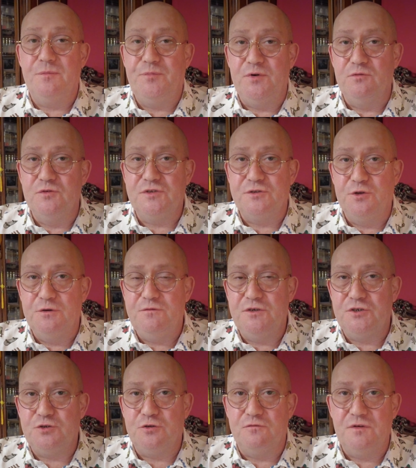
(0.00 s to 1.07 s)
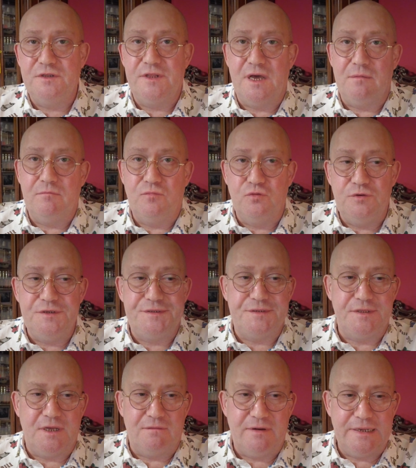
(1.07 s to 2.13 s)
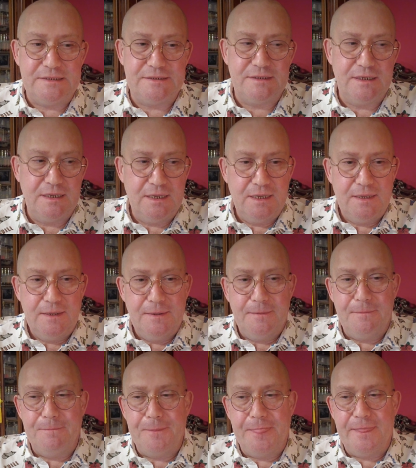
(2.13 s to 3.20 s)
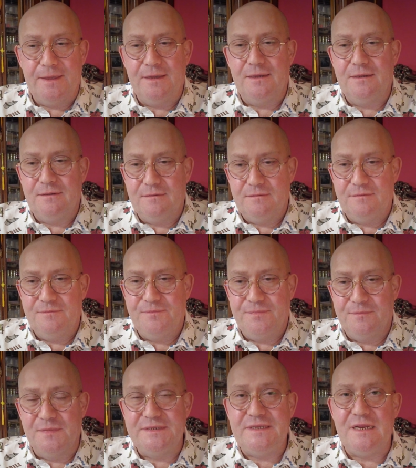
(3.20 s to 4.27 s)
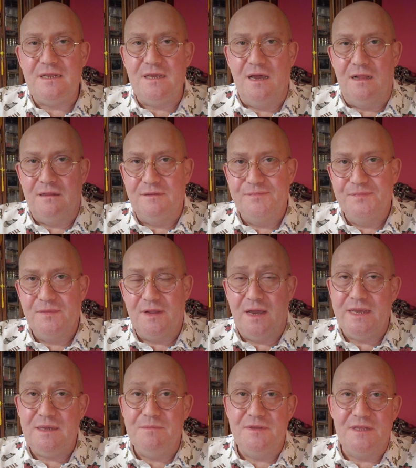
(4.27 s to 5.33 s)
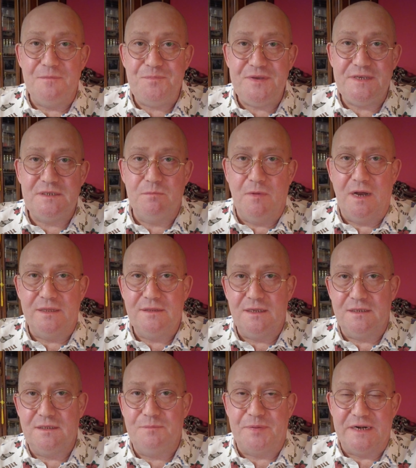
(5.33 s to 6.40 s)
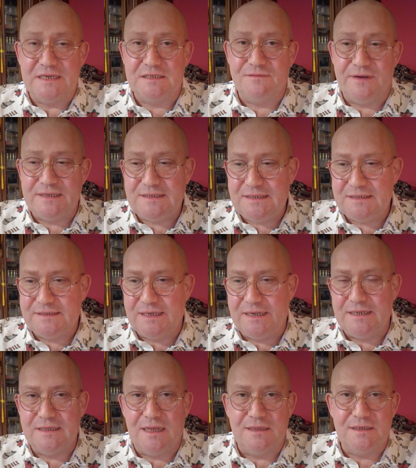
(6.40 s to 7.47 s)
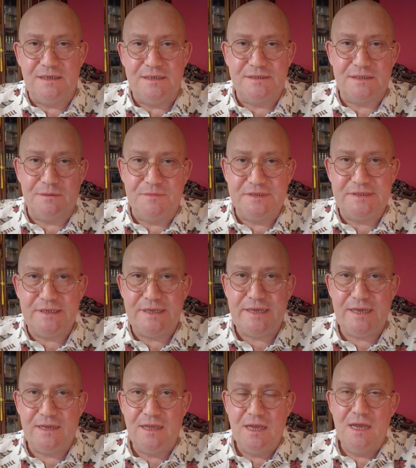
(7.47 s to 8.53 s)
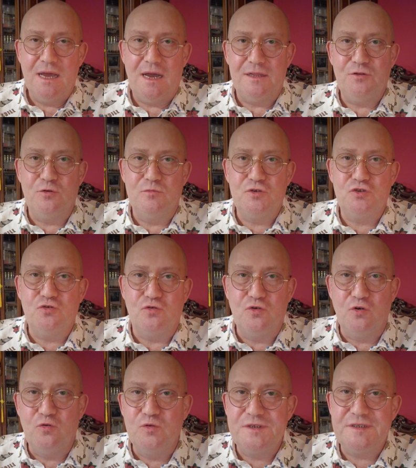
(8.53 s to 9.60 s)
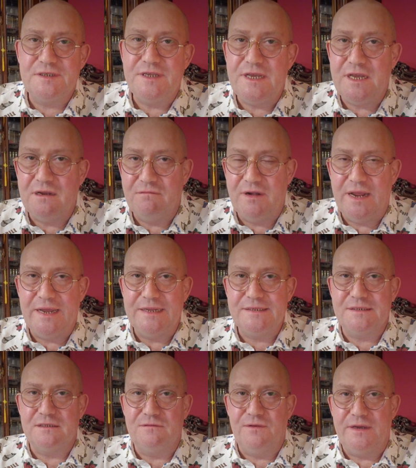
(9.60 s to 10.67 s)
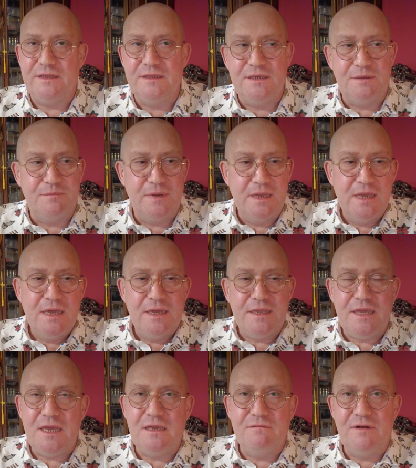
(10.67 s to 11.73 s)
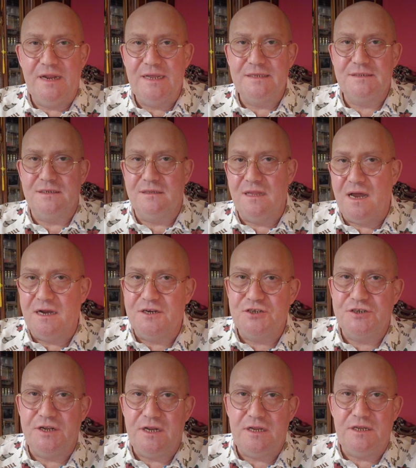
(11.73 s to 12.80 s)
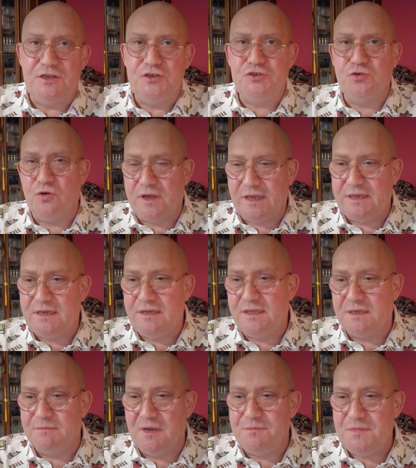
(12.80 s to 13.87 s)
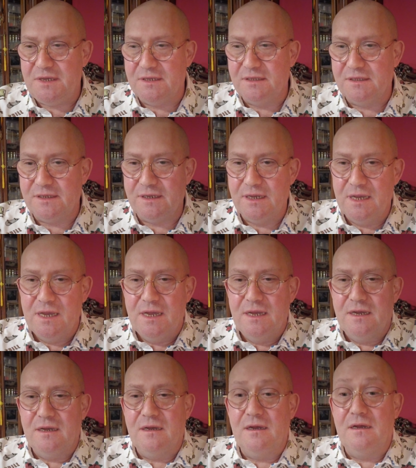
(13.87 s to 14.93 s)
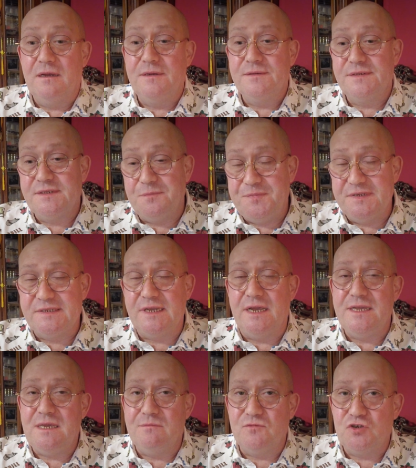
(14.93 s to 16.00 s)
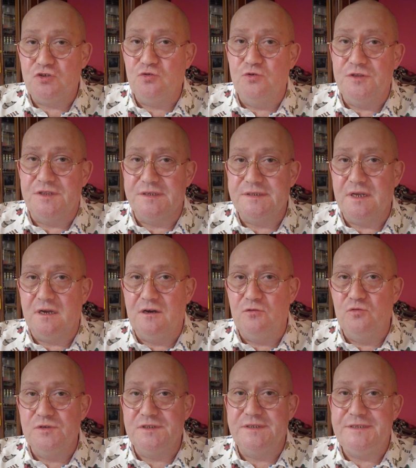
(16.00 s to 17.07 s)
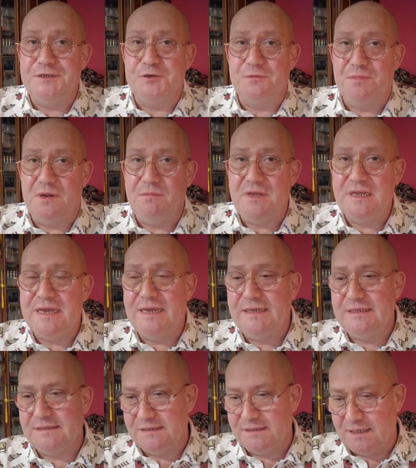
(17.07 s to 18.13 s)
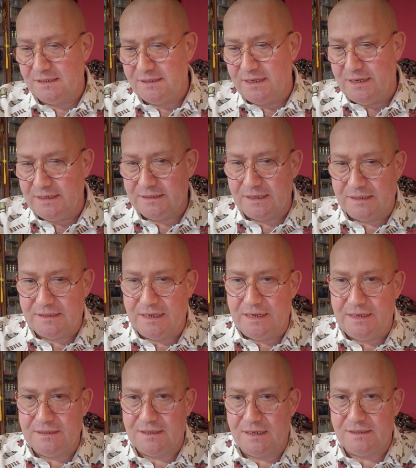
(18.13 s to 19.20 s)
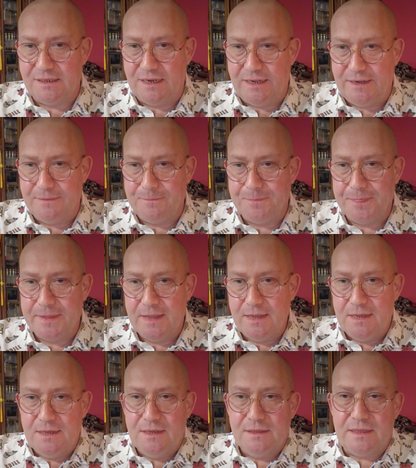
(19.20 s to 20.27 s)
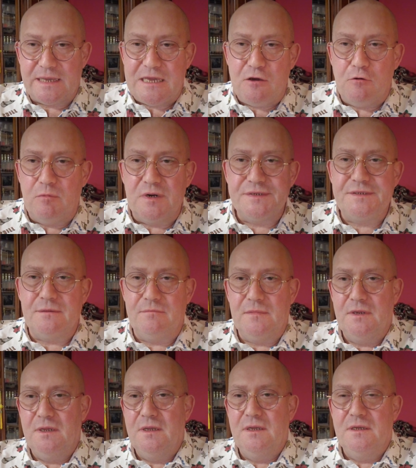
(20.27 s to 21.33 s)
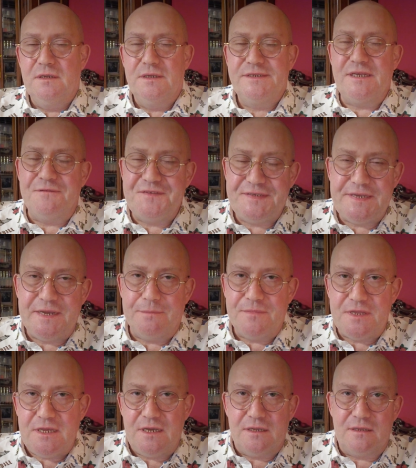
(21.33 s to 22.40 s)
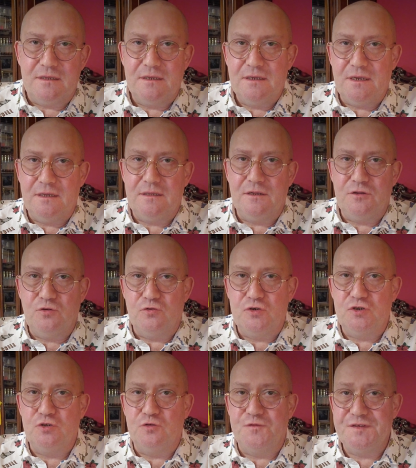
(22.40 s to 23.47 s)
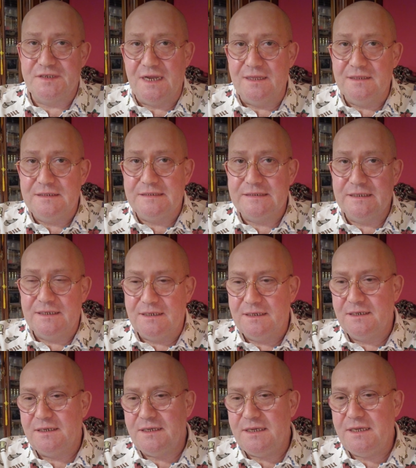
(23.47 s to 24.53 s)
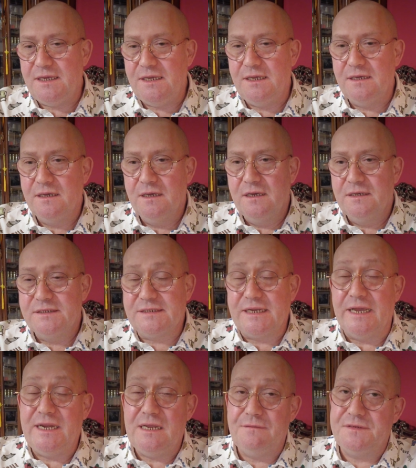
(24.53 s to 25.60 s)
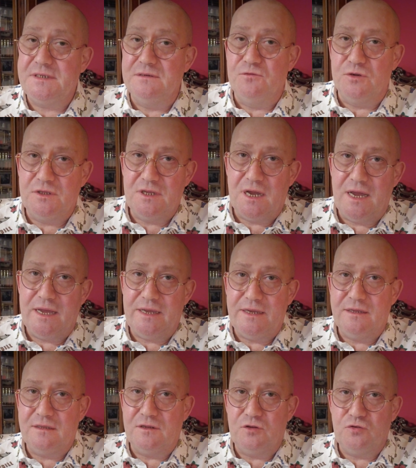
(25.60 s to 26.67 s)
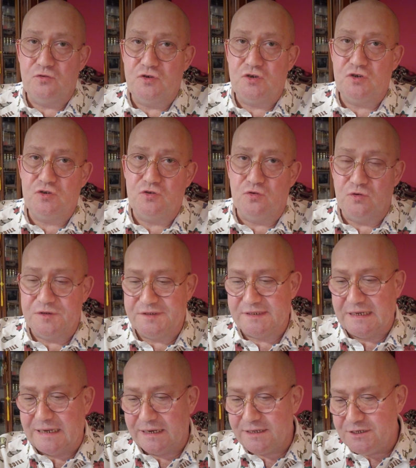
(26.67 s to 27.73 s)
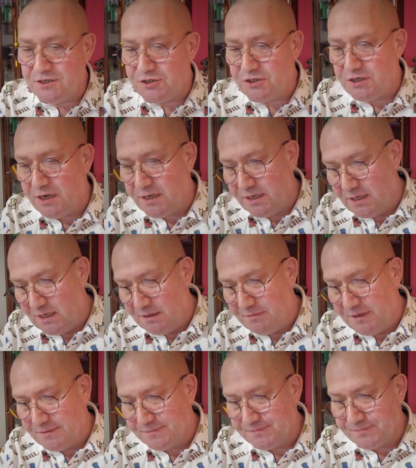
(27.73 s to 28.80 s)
при условии, что вы нам будете давать э, материал, а именно письма от, от производителей на английском языке о том, что груз не является двойным, не является лакшери, еще какие-то моменты э, с описанием, что это за груз, где он применяется и так далее, и так далее, и так далее. Таким образом, совсем нет, это то, что в санкциях, и, скорее всего, да, это то, что с ограничениями.